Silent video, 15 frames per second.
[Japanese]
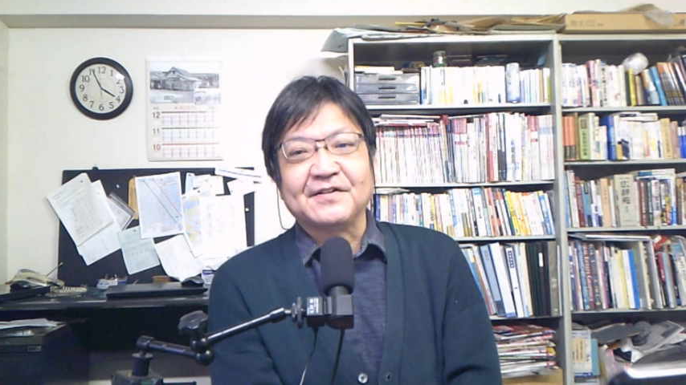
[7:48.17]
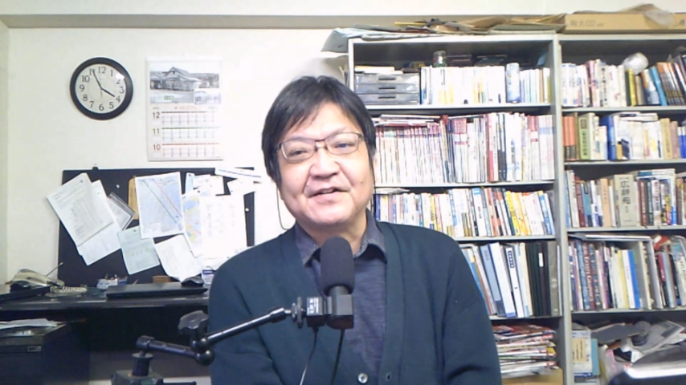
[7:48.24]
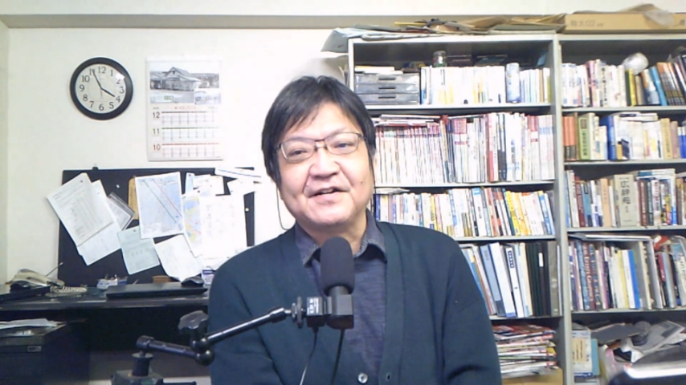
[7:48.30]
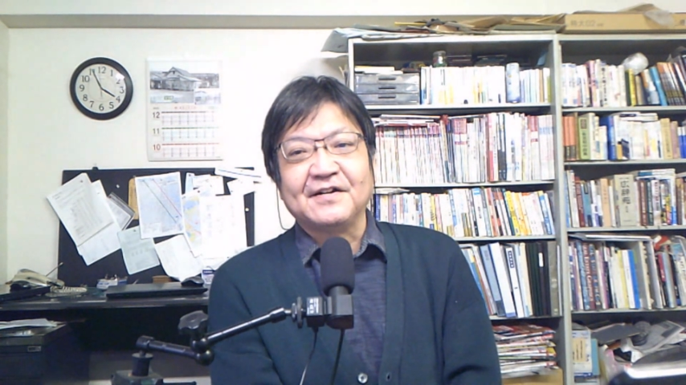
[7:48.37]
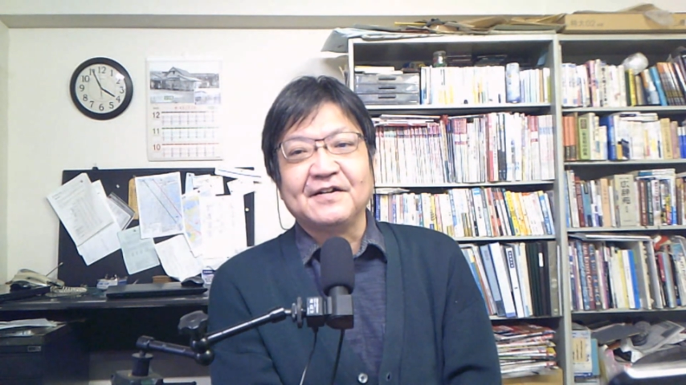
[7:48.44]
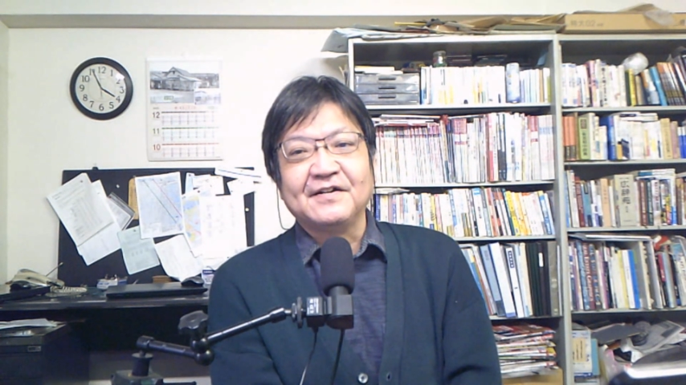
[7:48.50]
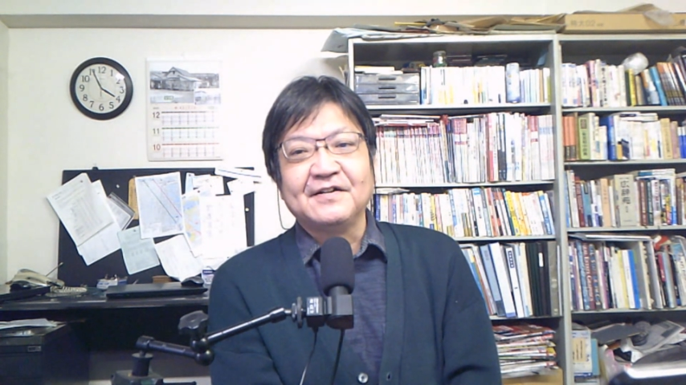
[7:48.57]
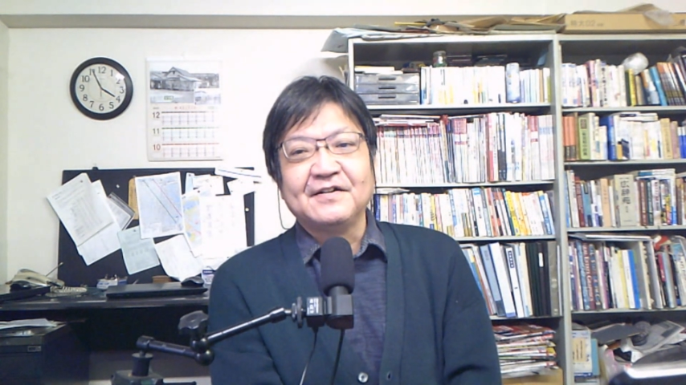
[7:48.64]

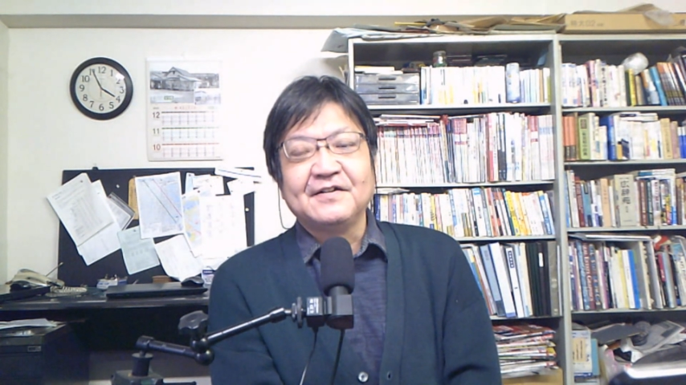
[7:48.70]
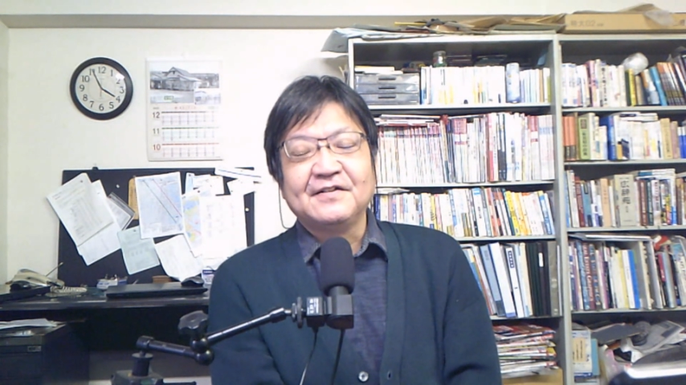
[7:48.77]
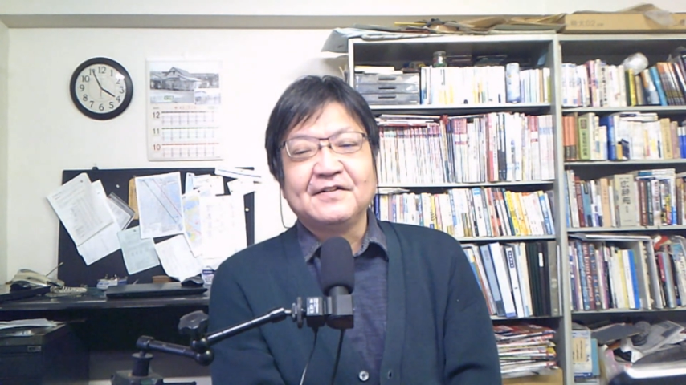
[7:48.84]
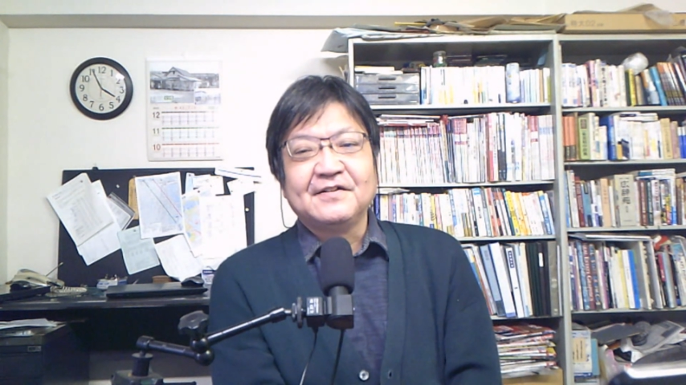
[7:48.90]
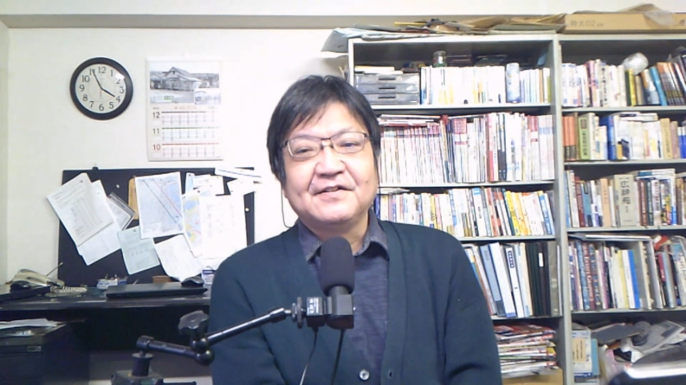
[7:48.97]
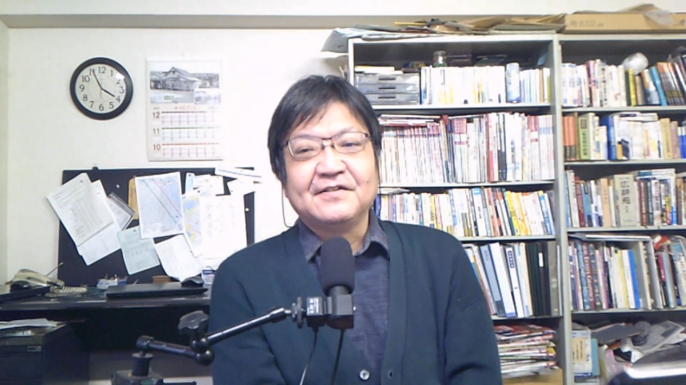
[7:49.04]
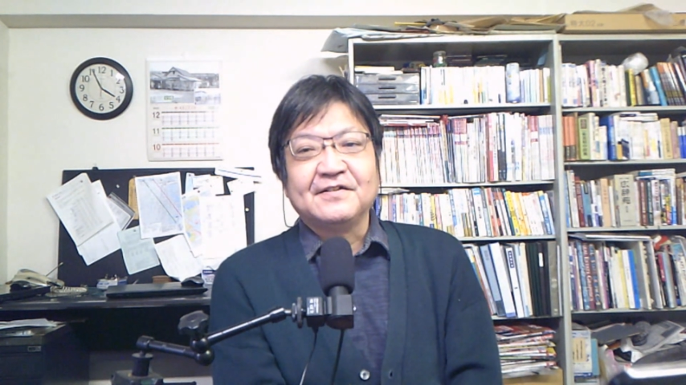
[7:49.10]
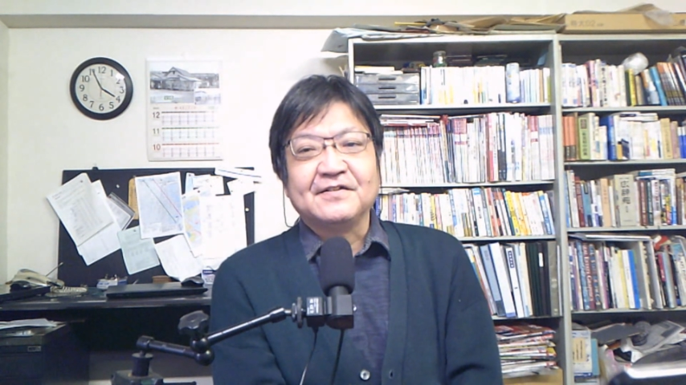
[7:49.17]

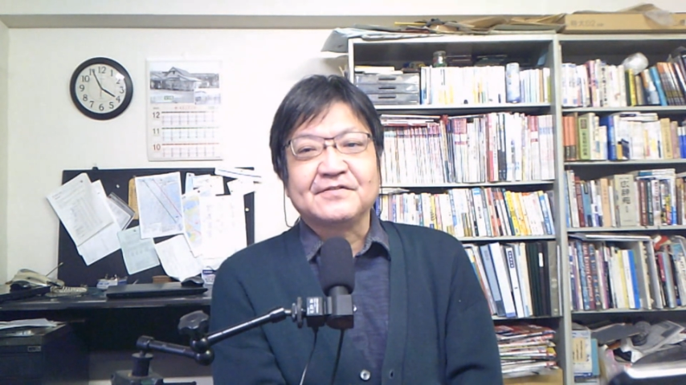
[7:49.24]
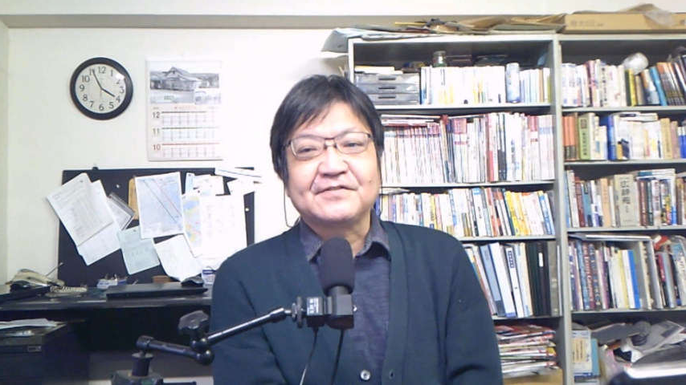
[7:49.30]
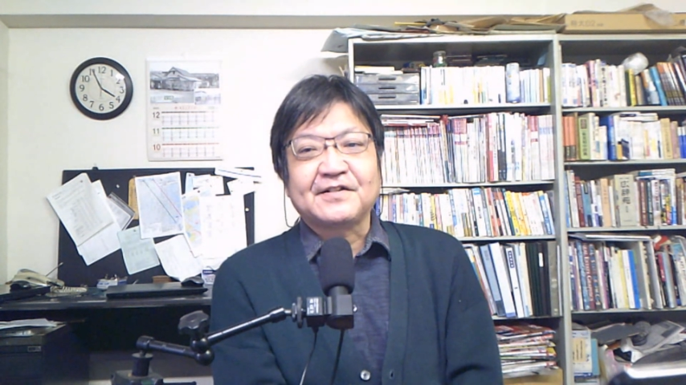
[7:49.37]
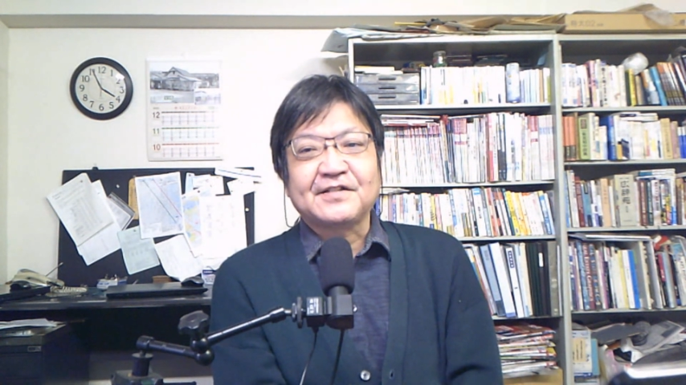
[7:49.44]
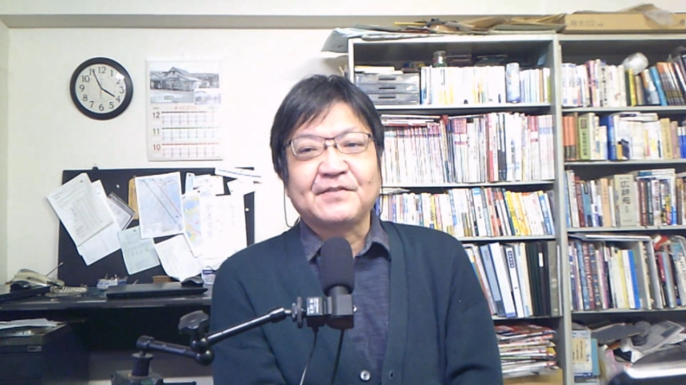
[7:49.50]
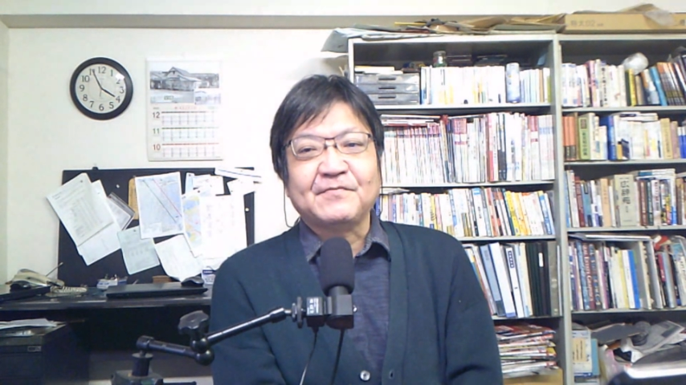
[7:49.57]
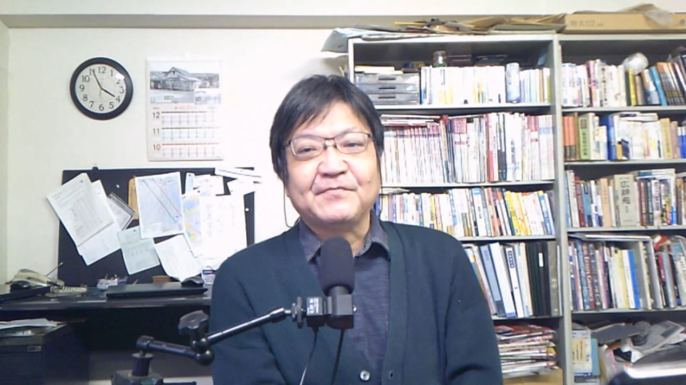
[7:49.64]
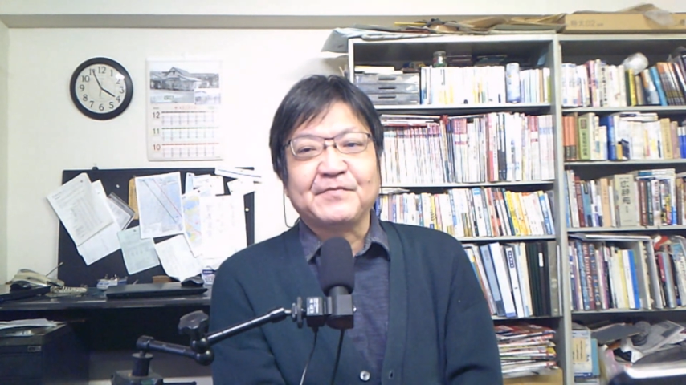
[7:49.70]
ら
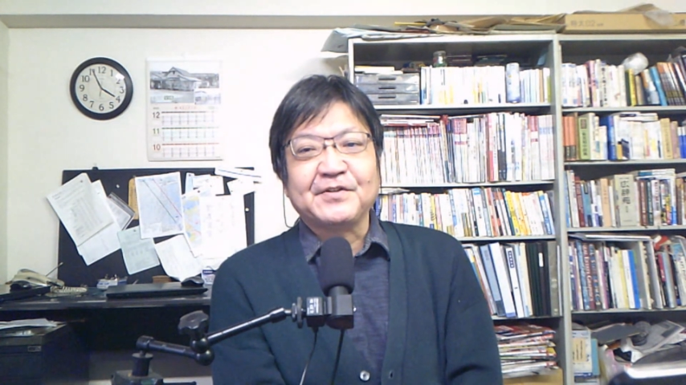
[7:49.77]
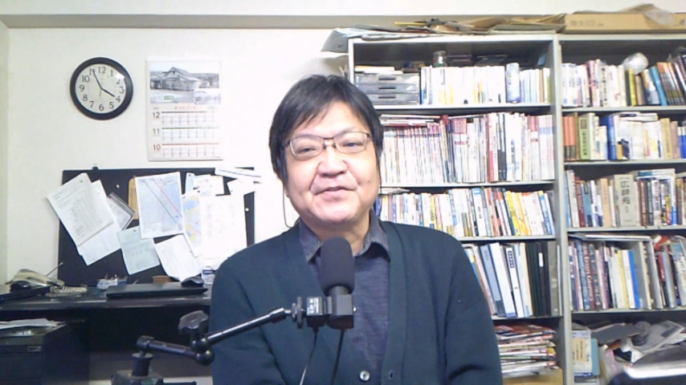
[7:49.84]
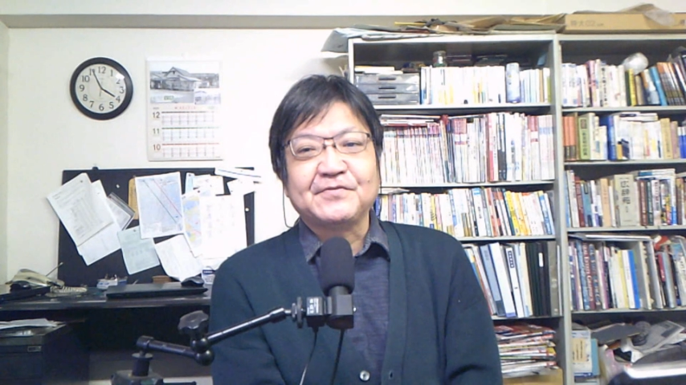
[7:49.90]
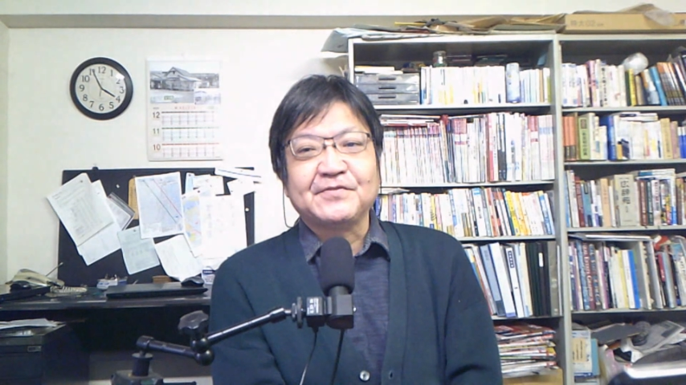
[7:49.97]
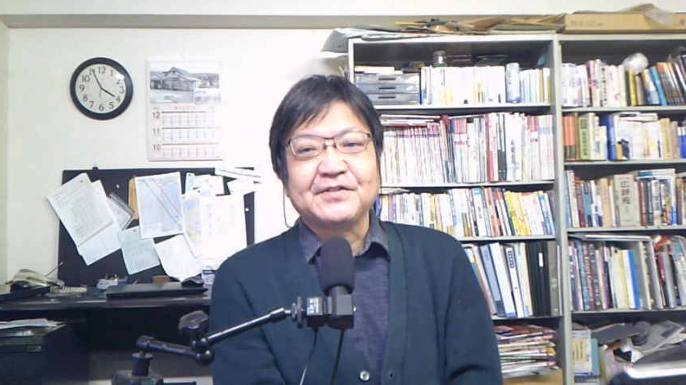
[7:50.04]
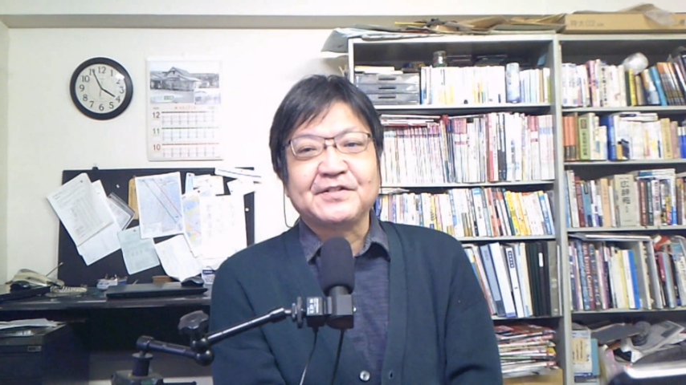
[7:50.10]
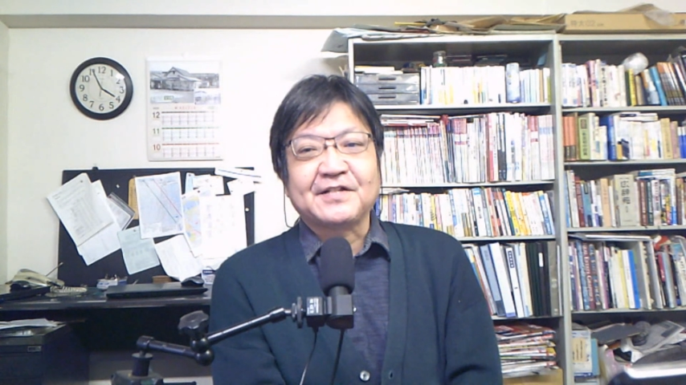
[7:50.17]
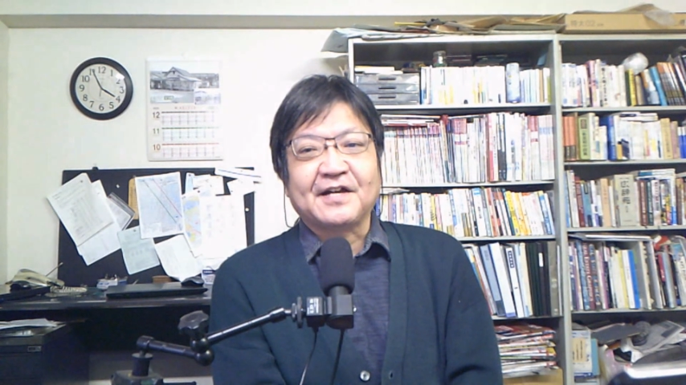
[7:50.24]
菅さんもびっ
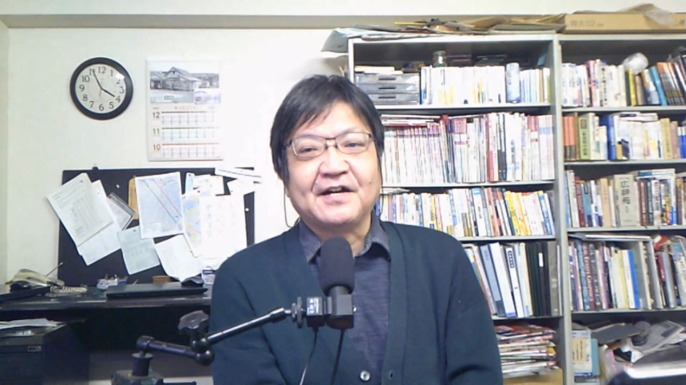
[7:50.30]
くりし